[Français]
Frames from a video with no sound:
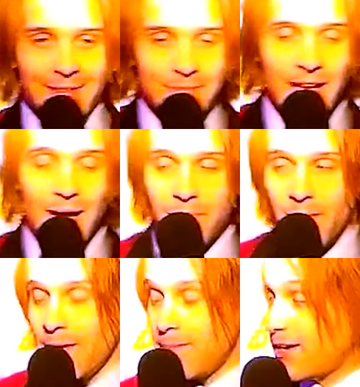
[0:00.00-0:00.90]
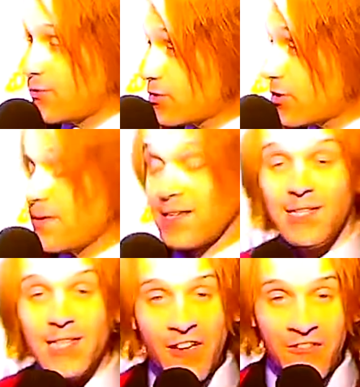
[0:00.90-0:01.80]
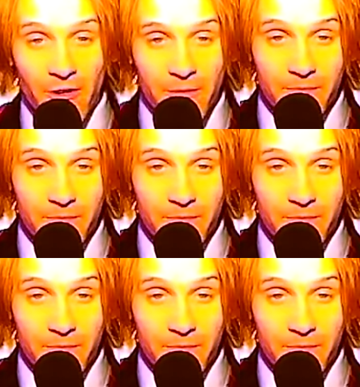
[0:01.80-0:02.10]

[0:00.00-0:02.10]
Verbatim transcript: Bien, bah écoute, euh, merci Def.